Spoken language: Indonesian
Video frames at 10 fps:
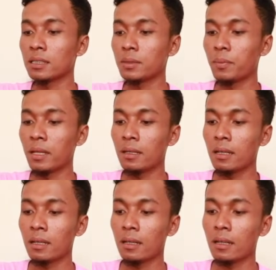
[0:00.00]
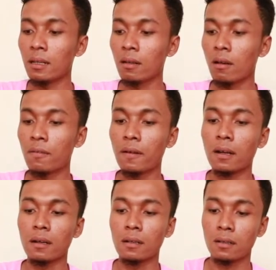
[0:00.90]
spinning reel cover
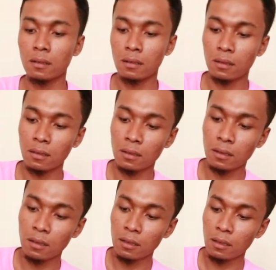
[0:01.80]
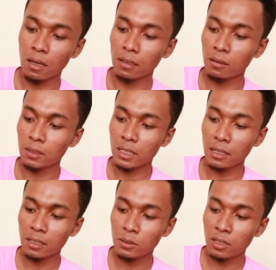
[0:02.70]
ada
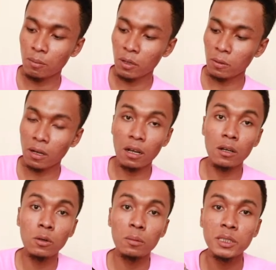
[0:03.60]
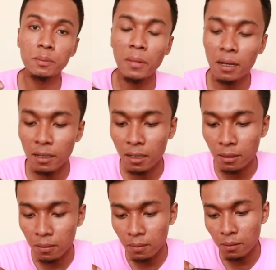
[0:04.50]
tulisannya juga menggunakan huruf Jepang
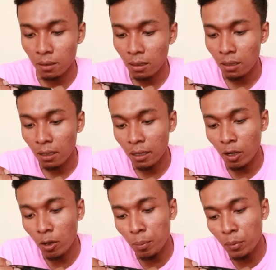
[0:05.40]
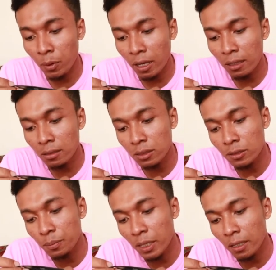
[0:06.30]
yaitu Neopuren
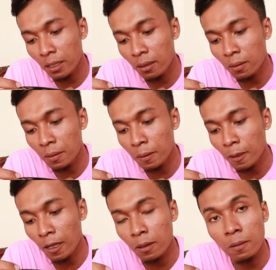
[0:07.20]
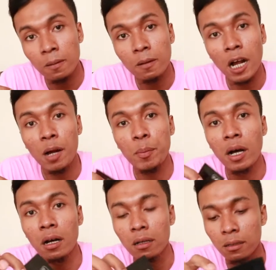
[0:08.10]
Spiningu Riru
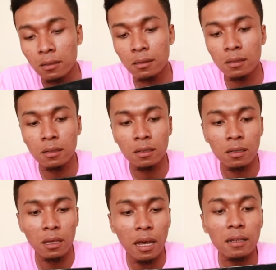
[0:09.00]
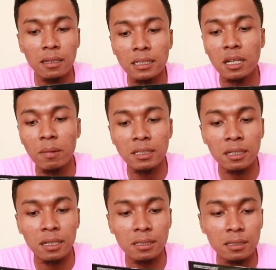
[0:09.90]
Kaba. Ya artinya sama aja
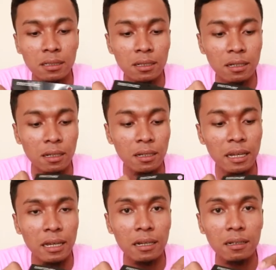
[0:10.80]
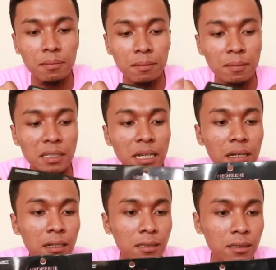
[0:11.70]
guys. Kayak yang bahasa
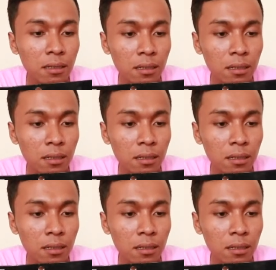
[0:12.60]
Inggris.